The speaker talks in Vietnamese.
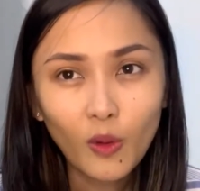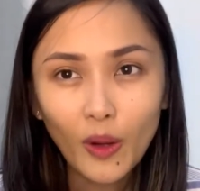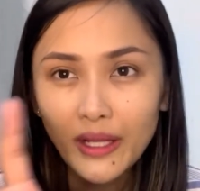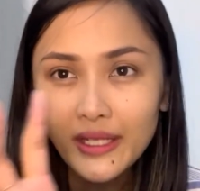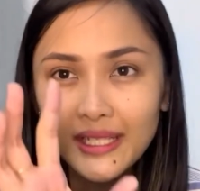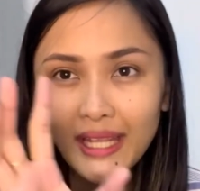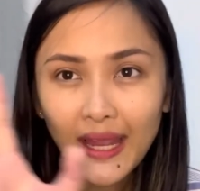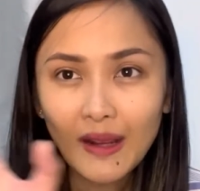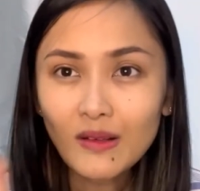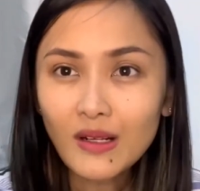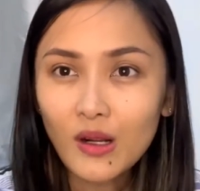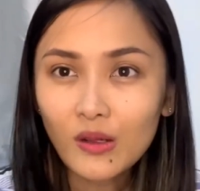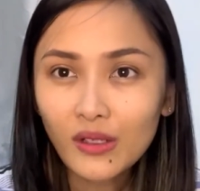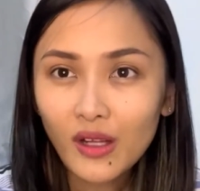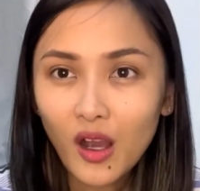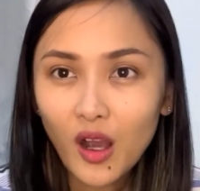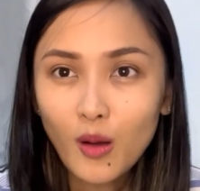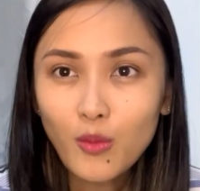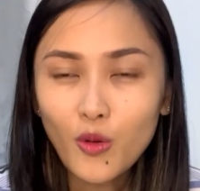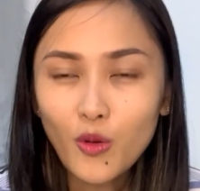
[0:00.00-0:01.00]
quảng cáo đâu
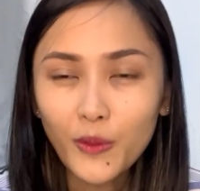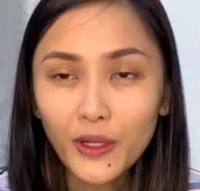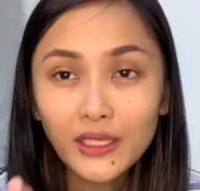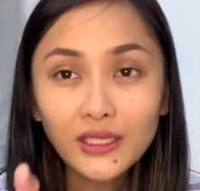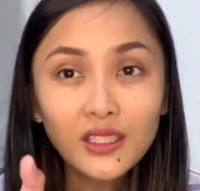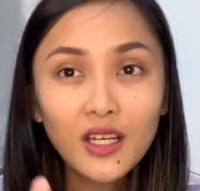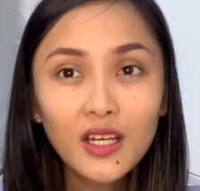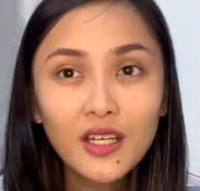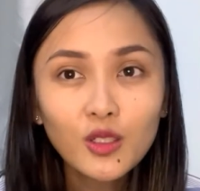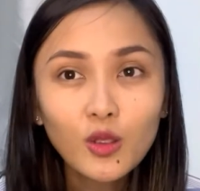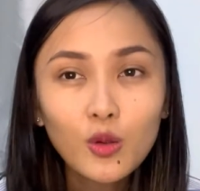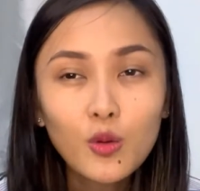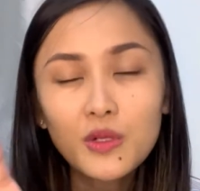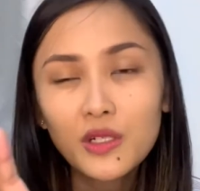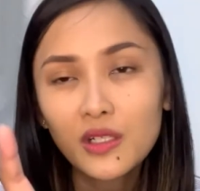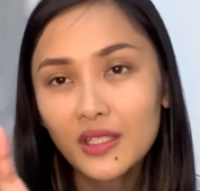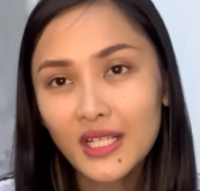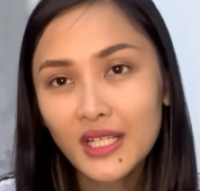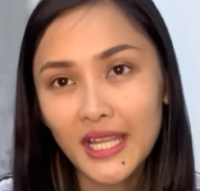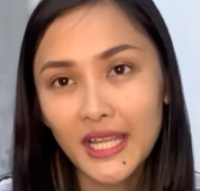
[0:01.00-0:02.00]
đó một cái tên của một
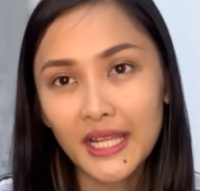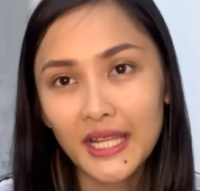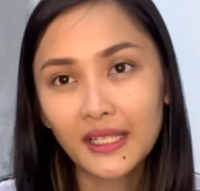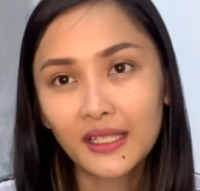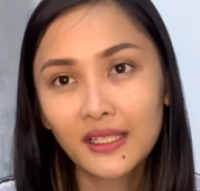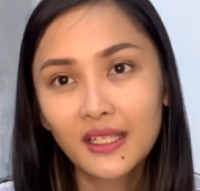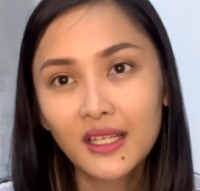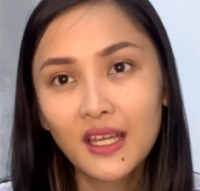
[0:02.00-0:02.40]
cửa hàng